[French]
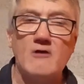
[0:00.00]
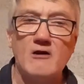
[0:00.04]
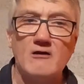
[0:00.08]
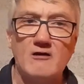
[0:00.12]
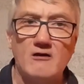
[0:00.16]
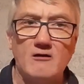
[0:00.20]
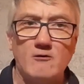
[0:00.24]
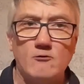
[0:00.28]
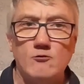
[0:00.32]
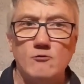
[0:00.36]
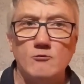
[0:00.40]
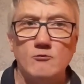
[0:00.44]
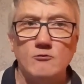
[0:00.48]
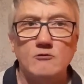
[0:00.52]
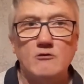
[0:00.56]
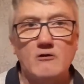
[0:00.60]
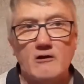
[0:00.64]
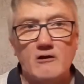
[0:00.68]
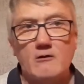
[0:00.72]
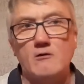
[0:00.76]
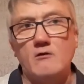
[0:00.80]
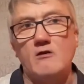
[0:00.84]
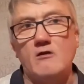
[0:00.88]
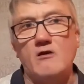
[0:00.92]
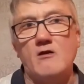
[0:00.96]
du 4. Et tout le
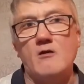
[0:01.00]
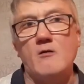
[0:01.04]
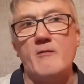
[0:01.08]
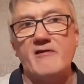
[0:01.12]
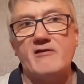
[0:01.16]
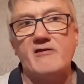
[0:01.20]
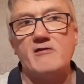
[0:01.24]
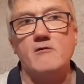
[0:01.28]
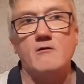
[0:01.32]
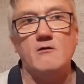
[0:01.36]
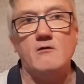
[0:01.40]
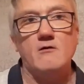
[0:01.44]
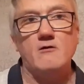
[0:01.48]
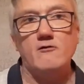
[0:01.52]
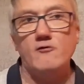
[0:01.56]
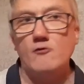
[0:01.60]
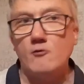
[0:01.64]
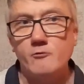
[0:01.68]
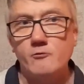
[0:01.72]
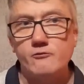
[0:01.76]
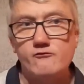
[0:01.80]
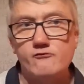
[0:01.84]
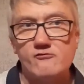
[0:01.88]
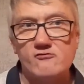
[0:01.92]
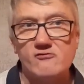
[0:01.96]
monde la connaît maintenant
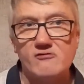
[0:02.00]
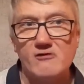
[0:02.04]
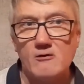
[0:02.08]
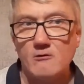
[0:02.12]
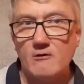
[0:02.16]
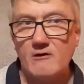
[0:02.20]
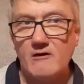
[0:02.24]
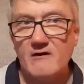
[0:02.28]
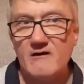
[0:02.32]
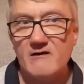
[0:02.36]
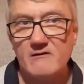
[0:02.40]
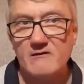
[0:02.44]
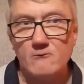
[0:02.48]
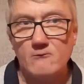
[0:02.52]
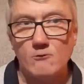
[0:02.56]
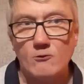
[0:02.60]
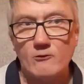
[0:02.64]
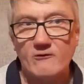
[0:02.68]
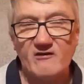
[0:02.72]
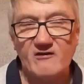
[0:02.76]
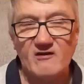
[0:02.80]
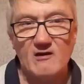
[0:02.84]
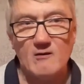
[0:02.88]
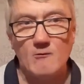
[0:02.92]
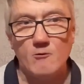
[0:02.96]
de bouche à oreille,
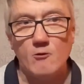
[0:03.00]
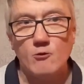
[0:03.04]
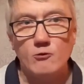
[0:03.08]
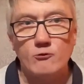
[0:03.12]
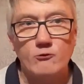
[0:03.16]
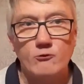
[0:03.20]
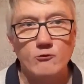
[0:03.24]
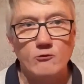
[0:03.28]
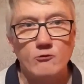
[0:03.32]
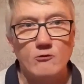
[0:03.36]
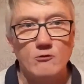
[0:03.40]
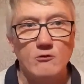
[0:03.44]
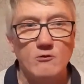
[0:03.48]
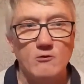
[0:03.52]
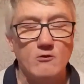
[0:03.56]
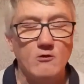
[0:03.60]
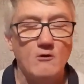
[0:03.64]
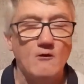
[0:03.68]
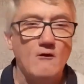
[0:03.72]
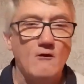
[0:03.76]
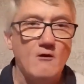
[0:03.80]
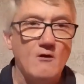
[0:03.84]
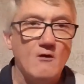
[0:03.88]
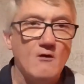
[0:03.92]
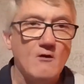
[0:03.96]
donc ça monte
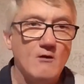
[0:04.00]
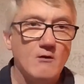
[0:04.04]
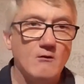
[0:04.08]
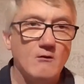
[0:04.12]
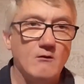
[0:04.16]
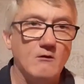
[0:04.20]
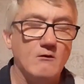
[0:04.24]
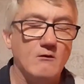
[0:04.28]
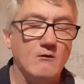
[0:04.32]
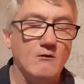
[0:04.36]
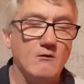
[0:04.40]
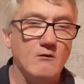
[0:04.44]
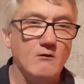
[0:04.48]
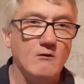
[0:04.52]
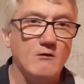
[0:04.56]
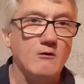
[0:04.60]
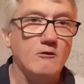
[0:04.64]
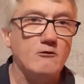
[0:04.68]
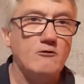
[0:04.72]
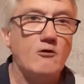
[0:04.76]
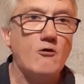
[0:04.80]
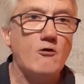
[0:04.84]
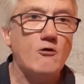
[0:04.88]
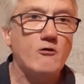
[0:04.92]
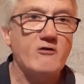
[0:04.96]

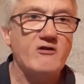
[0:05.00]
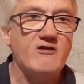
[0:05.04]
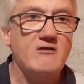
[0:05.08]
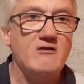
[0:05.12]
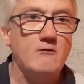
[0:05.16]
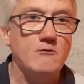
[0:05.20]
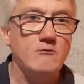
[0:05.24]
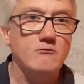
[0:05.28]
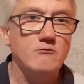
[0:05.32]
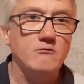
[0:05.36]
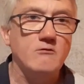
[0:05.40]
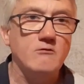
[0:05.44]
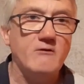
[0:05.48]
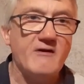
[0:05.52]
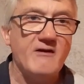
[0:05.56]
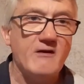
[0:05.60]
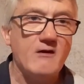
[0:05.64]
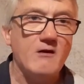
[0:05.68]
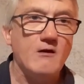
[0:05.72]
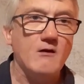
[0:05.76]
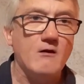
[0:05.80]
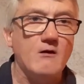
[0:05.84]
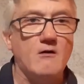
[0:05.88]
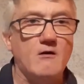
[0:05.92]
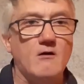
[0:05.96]
euh, tranquillou
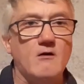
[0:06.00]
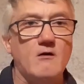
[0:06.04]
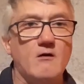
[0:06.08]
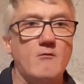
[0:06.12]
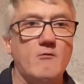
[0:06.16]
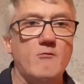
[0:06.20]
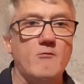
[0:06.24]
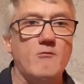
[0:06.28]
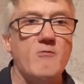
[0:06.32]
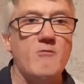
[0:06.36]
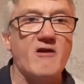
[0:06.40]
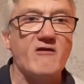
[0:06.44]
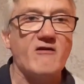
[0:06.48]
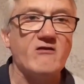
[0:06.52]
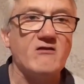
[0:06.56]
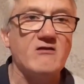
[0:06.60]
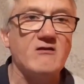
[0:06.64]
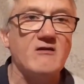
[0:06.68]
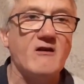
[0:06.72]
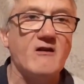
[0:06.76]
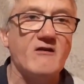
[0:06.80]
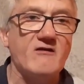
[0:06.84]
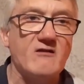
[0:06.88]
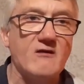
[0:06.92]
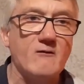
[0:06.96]
et euh,
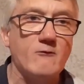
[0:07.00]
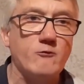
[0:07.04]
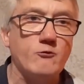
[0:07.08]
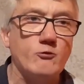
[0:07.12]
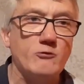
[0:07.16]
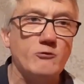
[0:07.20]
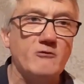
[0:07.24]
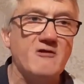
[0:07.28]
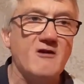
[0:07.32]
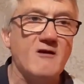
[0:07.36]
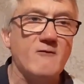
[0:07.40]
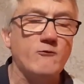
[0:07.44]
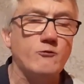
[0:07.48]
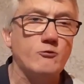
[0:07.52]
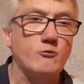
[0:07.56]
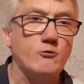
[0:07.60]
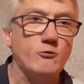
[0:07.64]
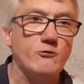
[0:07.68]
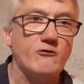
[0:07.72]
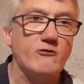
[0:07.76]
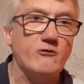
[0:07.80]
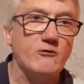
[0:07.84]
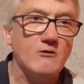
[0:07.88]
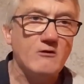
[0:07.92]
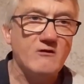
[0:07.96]
merci grâce à vous toutes et à vous
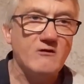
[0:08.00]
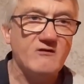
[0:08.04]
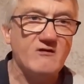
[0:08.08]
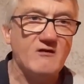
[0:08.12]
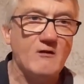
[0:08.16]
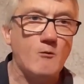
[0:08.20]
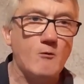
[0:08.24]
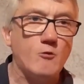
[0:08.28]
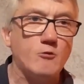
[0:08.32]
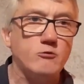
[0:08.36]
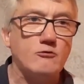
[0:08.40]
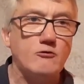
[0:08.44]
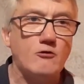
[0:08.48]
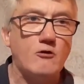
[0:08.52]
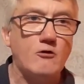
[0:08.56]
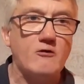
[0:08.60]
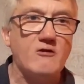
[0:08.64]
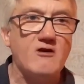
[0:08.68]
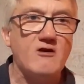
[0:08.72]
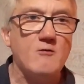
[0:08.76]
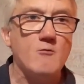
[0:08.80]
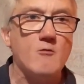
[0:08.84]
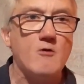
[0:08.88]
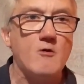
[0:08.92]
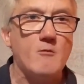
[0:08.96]
tous, ça monte
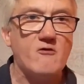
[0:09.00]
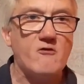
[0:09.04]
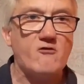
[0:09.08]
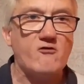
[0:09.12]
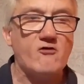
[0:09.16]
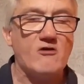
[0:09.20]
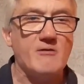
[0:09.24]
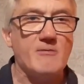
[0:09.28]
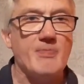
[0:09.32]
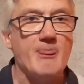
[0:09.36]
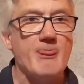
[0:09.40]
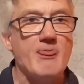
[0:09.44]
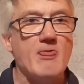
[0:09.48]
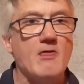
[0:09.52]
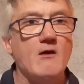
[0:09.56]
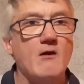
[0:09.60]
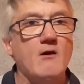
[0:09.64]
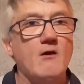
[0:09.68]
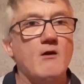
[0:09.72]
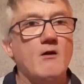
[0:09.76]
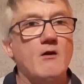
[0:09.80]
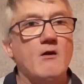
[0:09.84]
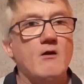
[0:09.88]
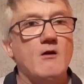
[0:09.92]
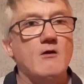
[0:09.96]
tranquillement ma chaîne.
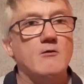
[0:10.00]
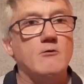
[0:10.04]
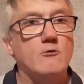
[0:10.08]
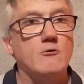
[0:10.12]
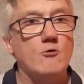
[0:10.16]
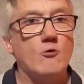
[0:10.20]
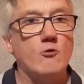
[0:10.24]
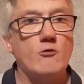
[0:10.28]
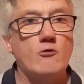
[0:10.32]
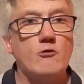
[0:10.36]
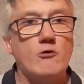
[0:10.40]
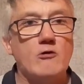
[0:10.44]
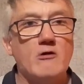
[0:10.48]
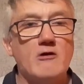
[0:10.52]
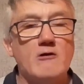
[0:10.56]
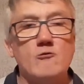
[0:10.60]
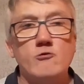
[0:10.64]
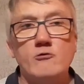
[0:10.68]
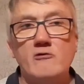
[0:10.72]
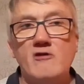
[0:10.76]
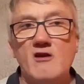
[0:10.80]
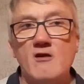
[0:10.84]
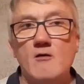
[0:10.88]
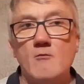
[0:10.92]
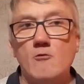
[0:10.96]
Donc
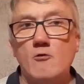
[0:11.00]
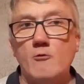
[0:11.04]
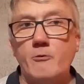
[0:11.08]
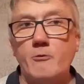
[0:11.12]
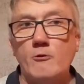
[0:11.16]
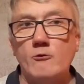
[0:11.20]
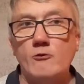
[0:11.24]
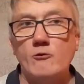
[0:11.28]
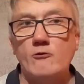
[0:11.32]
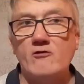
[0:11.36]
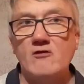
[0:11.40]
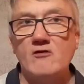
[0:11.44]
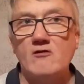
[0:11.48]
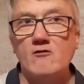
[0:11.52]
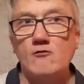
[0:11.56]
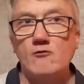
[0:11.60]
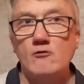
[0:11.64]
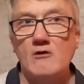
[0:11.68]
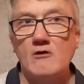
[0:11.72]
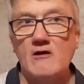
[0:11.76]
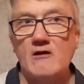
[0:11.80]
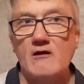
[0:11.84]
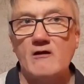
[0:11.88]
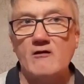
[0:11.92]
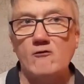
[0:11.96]
écoutez mon pronostic
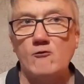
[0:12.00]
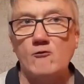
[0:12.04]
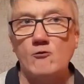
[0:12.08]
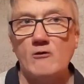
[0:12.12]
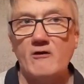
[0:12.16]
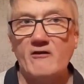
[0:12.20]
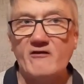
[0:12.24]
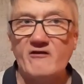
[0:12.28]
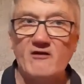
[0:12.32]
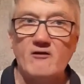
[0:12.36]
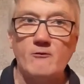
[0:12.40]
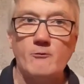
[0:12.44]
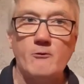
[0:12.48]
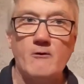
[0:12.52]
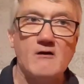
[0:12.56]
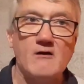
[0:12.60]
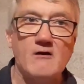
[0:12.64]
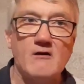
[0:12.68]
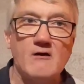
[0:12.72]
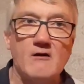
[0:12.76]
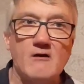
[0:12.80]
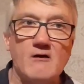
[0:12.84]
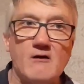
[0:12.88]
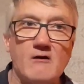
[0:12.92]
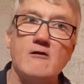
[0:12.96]
sur la radio la
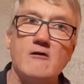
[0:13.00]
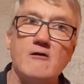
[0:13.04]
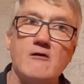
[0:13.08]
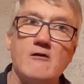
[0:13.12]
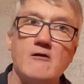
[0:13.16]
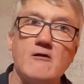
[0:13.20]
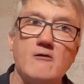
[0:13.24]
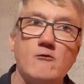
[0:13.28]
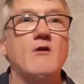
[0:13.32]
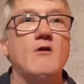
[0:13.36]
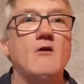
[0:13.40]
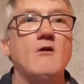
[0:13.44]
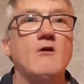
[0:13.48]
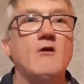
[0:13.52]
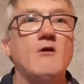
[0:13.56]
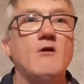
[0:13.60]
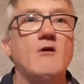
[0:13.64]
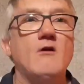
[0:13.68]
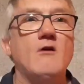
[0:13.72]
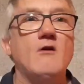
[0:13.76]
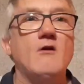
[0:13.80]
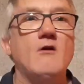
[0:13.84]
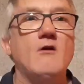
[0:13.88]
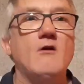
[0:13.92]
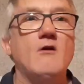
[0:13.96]
16.fr, la radio
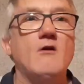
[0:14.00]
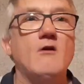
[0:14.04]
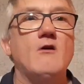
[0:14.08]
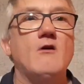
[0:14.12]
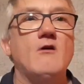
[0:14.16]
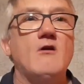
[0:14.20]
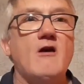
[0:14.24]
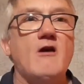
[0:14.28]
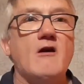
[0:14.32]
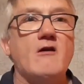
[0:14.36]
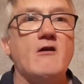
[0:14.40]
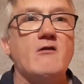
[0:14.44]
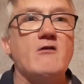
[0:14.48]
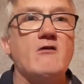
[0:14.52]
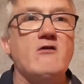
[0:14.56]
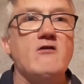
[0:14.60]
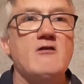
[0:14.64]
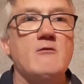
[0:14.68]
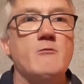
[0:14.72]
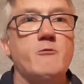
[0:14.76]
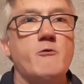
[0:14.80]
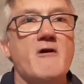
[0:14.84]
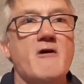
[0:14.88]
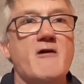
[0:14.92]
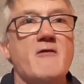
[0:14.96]
RD,
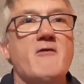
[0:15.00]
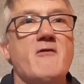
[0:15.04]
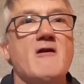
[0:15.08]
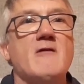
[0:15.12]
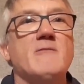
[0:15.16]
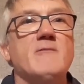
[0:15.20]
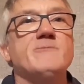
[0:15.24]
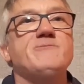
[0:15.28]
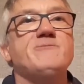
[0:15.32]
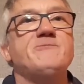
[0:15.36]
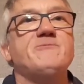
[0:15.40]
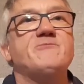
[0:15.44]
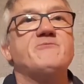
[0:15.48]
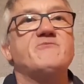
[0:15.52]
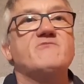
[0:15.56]
rdc.fr.